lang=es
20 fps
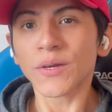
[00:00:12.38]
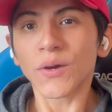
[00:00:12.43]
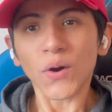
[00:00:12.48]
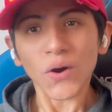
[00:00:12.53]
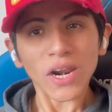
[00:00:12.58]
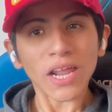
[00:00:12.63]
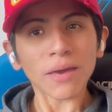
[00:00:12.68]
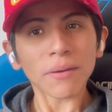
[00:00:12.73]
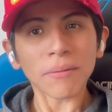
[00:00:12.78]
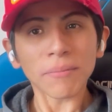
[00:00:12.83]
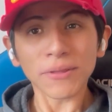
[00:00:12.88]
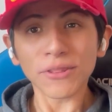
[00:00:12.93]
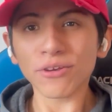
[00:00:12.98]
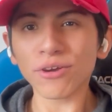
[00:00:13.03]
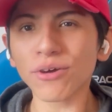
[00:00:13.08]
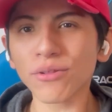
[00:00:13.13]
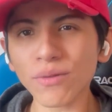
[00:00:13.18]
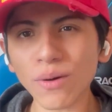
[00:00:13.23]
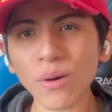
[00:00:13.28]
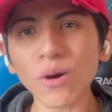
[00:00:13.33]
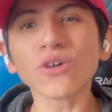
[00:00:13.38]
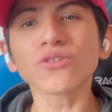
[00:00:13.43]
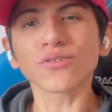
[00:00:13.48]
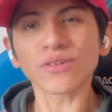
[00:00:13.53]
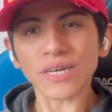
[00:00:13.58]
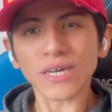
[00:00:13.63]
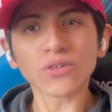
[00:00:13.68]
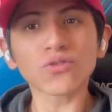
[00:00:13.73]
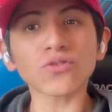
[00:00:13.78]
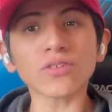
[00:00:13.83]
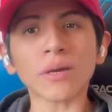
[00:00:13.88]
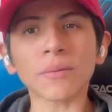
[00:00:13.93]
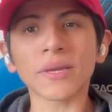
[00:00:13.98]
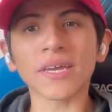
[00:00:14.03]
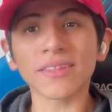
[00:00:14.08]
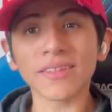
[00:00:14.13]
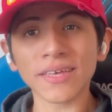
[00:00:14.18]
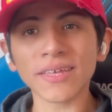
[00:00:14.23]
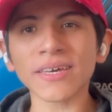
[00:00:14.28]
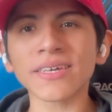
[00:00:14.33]
Hola, bienvenido de nuevo, soy Jesús
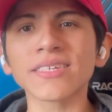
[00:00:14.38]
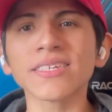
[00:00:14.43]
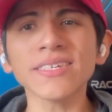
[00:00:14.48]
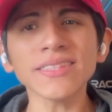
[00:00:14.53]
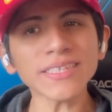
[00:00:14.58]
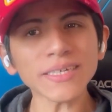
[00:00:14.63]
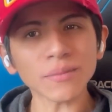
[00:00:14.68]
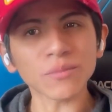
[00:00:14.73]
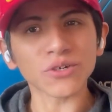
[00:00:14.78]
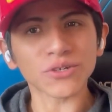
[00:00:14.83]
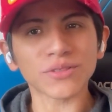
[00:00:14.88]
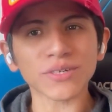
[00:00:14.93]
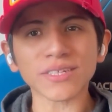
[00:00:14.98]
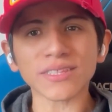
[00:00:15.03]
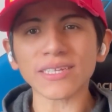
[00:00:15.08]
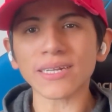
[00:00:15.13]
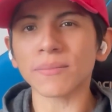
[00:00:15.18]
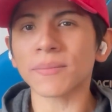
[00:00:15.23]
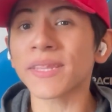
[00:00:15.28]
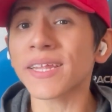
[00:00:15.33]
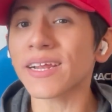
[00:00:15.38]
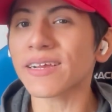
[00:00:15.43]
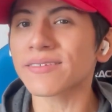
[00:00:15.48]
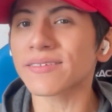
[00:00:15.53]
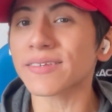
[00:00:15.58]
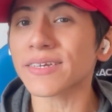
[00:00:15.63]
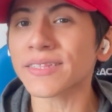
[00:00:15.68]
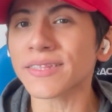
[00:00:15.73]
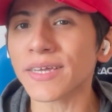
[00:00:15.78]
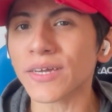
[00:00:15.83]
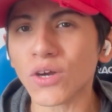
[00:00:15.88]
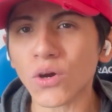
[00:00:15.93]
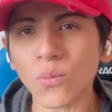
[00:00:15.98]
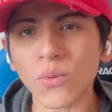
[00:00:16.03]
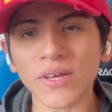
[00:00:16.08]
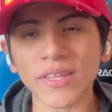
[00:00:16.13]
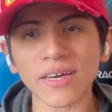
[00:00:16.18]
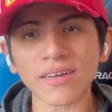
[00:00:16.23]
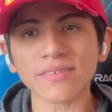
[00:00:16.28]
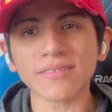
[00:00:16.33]
Avellaneda y antes de mostrarte la manera exacta de
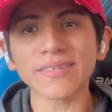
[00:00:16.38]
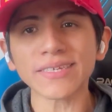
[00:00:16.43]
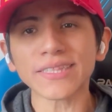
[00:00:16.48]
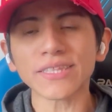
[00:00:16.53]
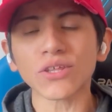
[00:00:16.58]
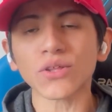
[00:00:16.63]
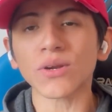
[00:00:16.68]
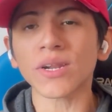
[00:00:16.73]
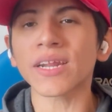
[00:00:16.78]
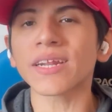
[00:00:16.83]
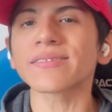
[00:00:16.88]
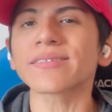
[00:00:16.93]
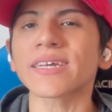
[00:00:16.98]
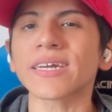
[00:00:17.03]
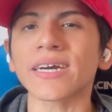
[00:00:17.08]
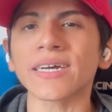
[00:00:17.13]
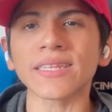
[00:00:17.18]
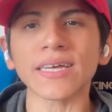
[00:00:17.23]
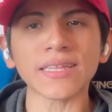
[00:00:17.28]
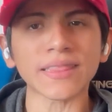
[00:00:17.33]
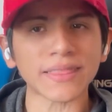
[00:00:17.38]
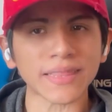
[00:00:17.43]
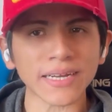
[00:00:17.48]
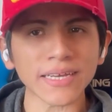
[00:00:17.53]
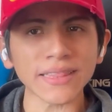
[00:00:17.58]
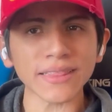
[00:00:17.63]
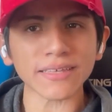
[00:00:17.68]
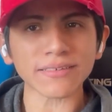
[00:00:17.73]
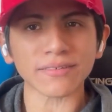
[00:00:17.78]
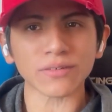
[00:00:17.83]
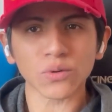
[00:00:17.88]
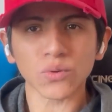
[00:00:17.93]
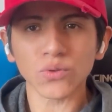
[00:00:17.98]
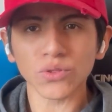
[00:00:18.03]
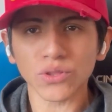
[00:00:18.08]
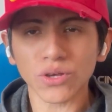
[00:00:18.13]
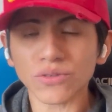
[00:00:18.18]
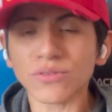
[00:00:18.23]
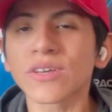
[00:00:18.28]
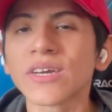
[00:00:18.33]
cómo ganar 7 dólares cada 30
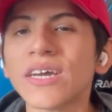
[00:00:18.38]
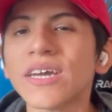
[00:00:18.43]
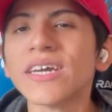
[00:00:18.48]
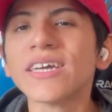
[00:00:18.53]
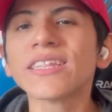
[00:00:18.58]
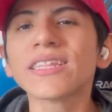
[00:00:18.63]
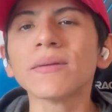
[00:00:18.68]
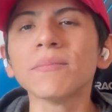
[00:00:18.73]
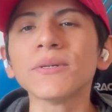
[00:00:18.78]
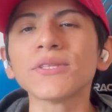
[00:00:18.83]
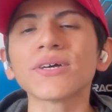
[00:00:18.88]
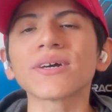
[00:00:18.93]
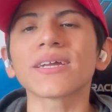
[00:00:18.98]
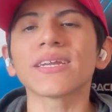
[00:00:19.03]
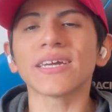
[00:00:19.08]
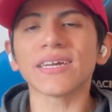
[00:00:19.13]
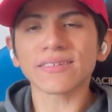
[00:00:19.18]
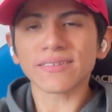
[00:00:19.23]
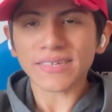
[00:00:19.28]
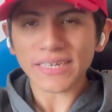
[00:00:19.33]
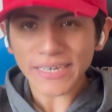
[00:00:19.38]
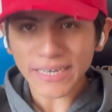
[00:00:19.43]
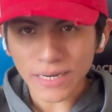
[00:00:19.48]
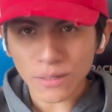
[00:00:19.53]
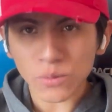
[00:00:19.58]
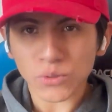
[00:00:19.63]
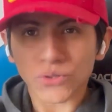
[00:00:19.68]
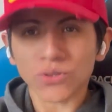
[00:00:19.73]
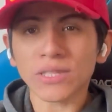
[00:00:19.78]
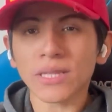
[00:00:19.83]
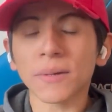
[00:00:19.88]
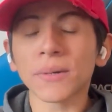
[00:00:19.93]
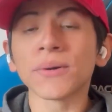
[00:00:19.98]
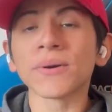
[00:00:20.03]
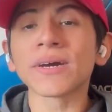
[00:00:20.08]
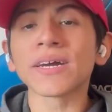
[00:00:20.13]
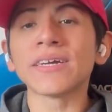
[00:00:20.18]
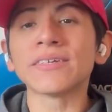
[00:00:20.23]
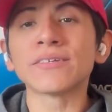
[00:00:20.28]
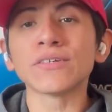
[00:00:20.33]
segundos, te invito a que le des clic al botón de
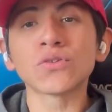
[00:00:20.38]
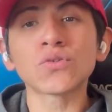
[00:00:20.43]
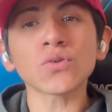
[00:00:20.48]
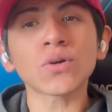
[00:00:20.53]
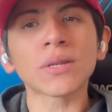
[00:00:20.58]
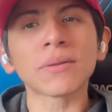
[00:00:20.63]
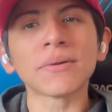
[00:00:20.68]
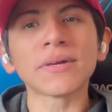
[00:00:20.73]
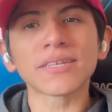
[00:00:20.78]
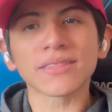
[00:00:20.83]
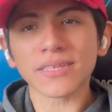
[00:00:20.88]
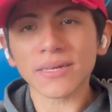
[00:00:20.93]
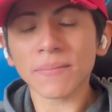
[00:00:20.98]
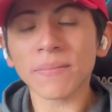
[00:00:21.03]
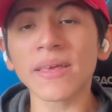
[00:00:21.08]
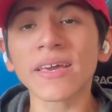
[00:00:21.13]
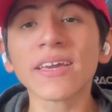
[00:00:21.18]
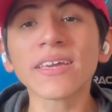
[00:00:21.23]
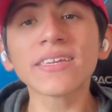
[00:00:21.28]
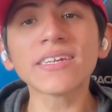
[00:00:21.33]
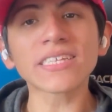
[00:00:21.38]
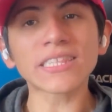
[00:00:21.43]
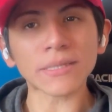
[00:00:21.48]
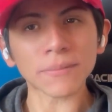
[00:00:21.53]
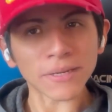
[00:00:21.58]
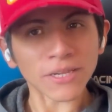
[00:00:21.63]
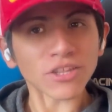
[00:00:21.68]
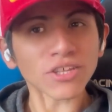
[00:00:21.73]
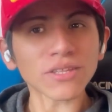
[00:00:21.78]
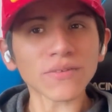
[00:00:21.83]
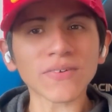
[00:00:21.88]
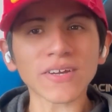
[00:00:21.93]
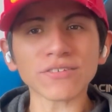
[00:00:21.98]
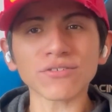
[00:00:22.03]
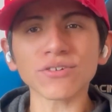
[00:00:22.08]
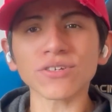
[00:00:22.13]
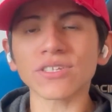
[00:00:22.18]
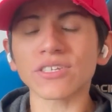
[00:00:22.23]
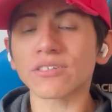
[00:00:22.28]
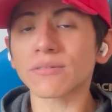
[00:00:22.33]
abajo que dice suscribirte y activa las
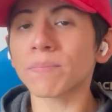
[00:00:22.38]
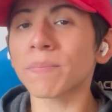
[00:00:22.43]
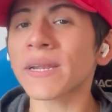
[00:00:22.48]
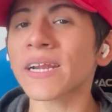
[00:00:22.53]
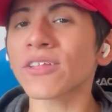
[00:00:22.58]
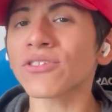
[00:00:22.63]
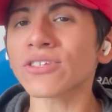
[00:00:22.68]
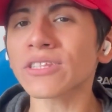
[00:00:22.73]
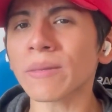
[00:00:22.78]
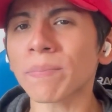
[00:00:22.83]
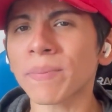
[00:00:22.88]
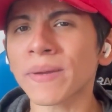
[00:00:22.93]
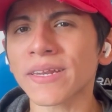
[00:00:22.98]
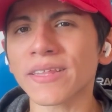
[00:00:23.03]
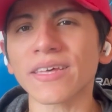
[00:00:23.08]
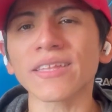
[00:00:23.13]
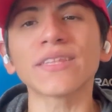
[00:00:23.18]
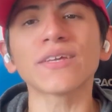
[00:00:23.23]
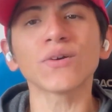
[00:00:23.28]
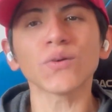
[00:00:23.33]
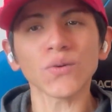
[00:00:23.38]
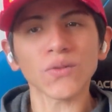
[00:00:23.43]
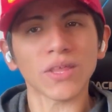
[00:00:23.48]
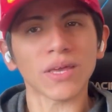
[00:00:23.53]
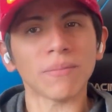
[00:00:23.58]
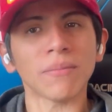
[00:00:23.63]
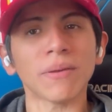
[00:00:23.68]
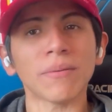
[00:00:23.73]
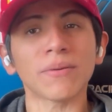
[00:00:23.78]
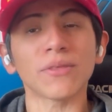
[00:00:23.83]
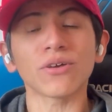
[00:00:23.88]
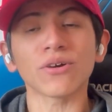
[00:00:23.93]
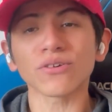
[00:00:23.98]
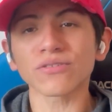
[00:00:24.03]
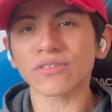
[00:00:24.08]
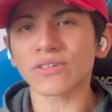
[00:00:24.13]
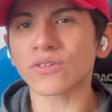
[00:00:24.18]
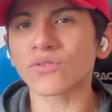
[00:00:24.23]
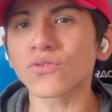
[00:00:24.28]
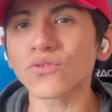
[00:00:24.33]
notificaciones para que no te pierdas ninguno de mis
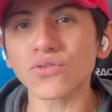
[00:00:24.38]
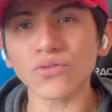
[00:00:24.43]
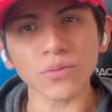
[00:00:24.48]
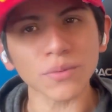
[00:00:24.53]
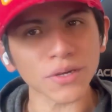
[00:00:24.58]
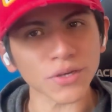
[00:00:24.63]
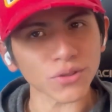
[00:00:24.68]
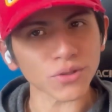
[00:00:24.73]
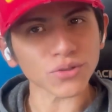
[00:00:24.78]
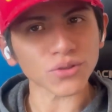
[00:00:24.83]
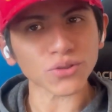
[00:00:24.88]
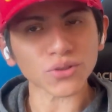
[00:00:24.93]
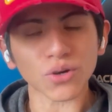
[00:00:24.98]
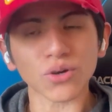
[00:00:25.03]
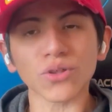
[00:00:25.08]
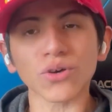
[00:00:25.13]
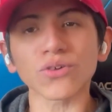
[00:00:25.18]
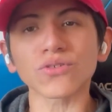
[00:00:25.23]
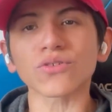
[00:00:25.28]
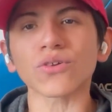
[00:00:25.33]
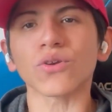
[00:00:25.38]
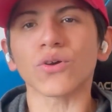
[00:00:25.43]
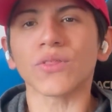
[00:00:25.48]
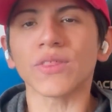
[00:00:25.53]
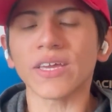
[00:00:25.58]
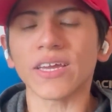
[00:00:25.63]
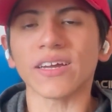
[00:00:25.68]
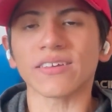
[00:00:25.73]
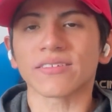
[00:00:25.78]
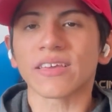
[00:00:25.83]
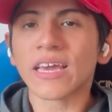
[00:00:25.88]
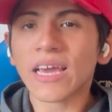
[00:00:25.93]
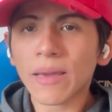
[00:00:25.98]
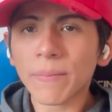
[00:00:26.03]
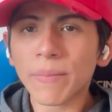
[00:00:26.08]
videos que estoy subiendo todos los días.